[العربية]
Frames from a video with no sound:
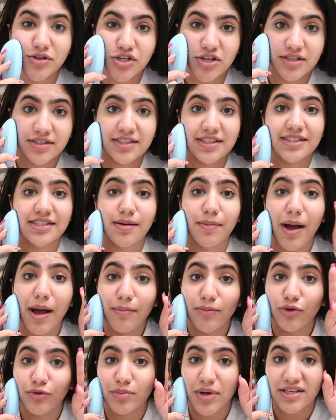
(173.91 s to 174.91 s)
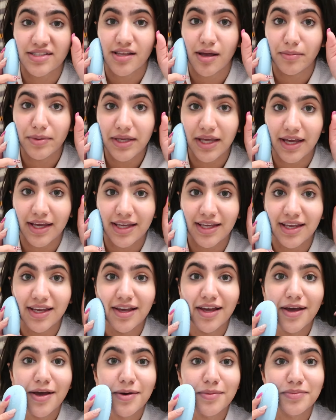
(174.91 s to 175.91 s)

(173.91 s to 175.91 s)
بشرتي اذا بعمله باصابيعي